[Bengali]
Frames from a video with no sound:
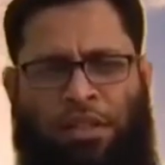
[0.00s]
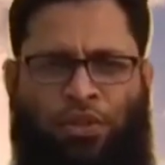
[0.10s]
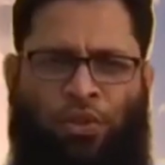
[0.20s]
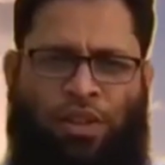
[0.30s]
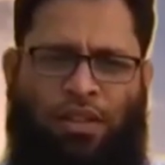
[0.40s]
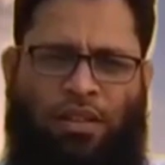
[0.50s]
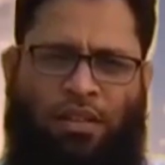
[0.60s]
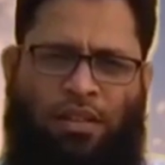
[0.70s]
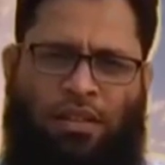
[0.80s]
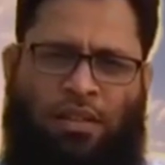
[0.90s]
নিশ্চয়ই
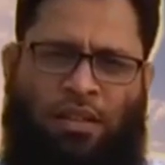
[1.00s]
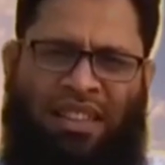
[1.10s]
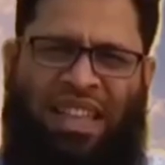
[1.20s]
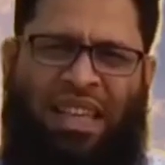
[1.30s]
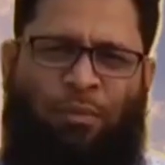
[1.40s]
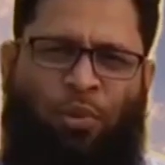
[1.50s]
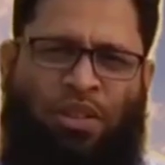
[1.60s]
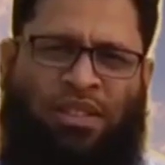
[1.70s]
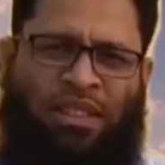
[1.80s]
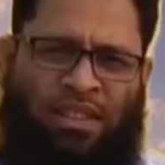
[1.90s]
এই
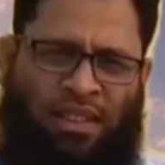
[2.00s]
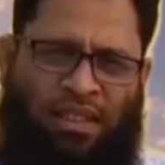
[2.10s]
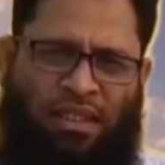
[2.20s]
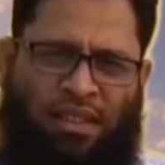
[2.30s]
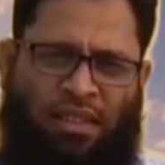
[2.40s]
পরিস্থিতিতে